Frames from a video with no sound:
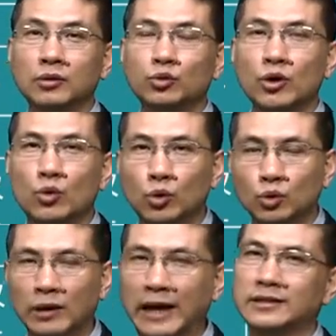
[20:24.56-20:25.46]
对于股
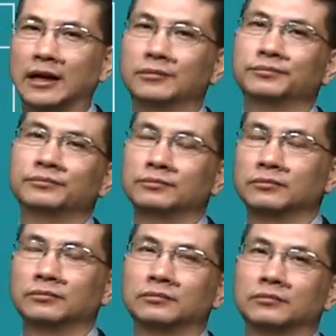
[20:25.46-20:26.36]
东来讲，
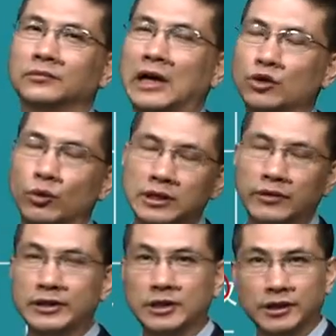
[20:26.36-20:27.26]
他就会认
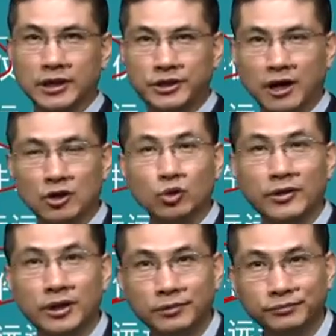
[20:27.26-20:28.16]
为这是一个信号传
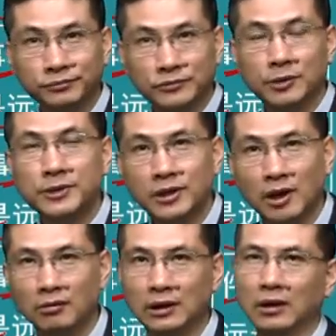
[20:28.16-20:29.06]
递。什么信
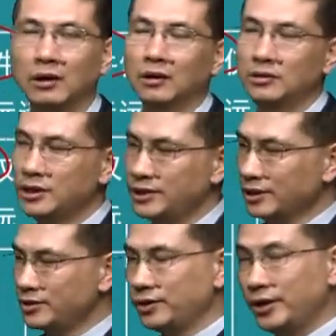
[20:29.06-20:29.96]
号呢？你这
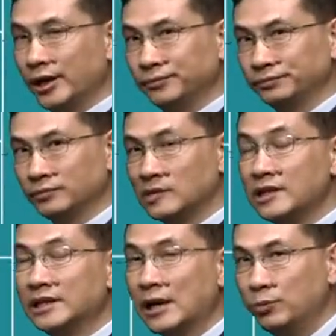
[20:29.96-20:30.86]
个企业
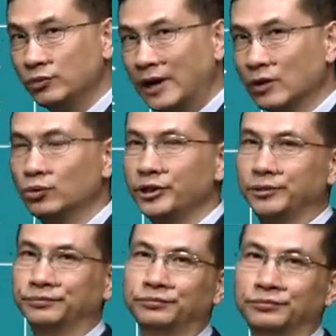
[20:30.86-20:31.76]
现在不发股
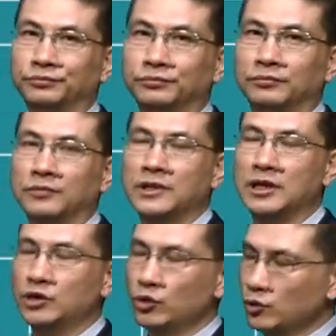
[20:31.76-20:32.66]
利，
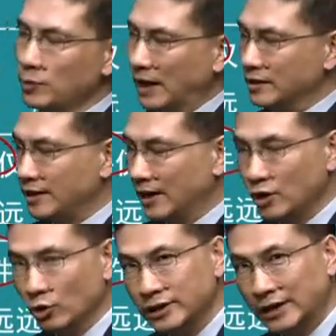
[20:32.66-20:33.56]
你这是把钱
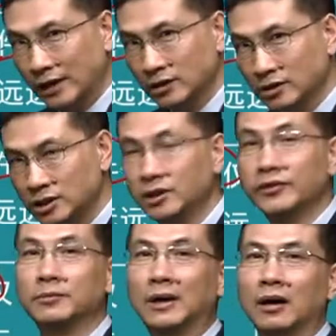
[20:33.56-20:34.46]
留下来，是因为
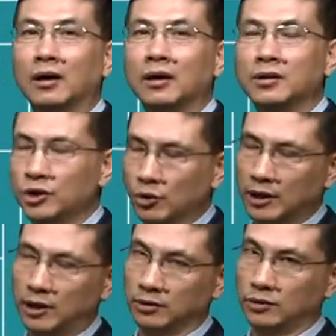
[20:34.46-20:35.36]
什么？你有
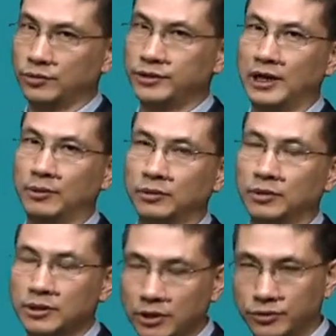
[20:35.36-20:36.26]
很好的投资项目，
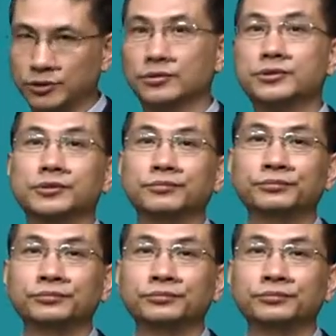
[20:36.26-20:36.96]
你要去投资。